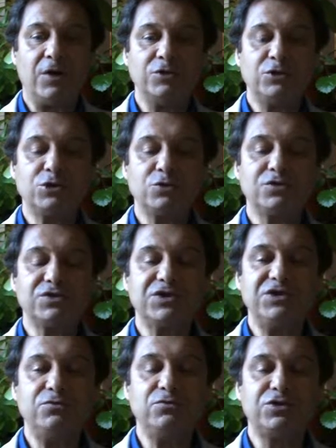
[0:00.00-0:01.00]
en une chose
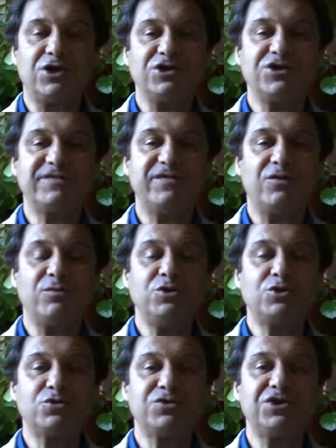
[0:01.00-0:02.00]
qui nous transforme,
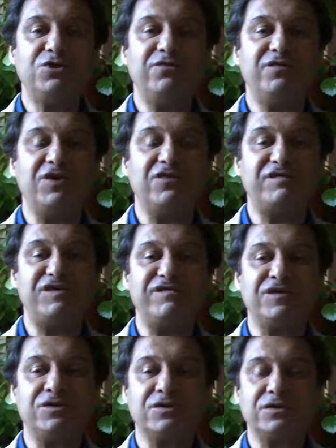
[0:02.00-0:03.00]
une chose qui devient
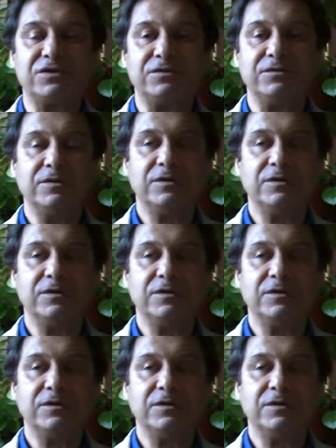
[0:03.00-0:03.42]
vivante